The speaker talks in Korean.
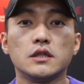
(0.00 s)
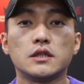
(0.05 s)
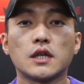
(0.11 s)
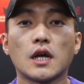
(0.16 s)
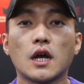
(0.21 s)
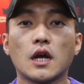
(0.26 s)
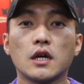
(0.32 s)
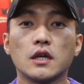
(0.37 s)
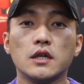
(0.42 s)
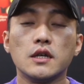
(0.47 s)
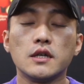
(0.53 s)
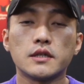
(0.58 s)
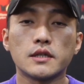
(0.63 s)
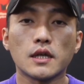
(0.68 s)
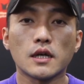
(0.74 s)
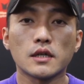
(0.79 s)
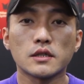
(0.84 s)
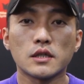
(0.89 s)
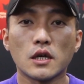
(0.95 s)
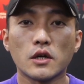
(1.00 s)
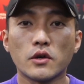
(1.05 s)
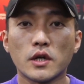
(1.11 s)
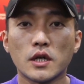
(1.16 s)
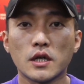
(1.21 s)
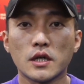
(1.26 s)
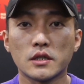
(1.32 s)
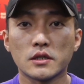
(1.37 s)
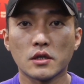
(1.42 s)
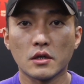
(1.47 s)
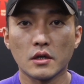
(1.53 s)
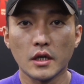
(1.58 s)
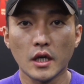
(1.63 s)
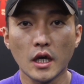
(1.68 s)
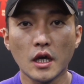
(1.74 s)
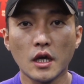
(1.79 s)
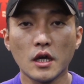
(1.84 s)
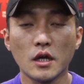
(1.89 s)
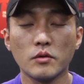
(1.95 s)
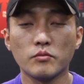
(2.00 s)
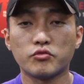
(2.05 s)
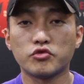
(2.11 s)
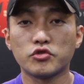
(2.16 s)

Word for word: 이상 일상생활에서의